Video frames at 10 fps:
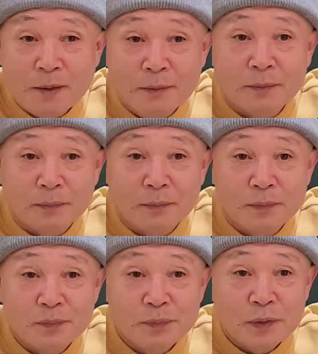음.
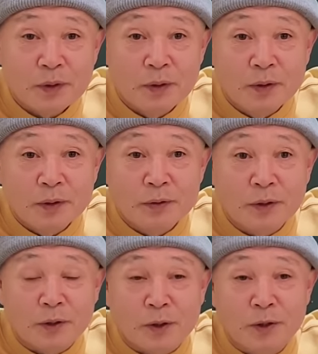
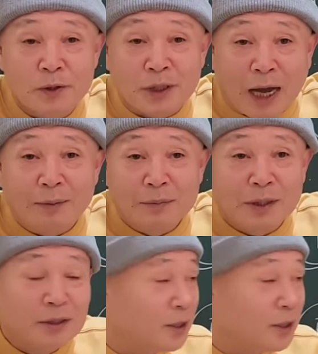근데 그 다음 날을